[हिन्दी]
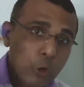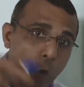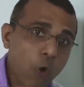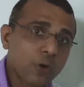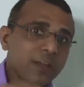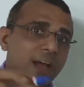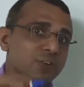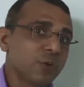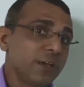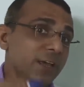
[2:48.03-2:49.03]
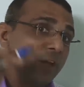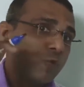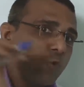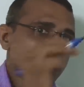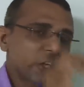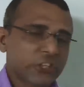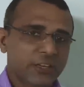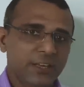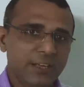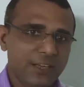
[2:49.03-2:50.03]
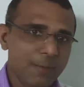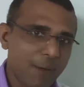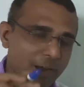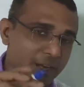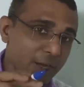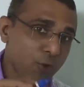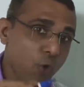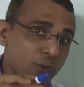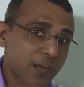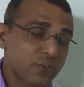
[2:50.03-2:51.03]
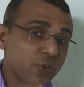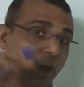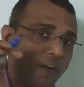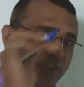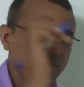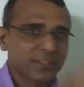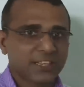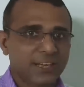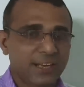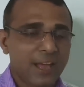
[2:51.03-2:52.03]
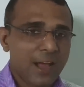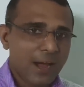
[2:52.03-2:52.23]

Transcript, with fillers: कोर्ट का जो है कोटेशन है ये माननीय कोर्ट का जो है ऑब्जर्वेशन है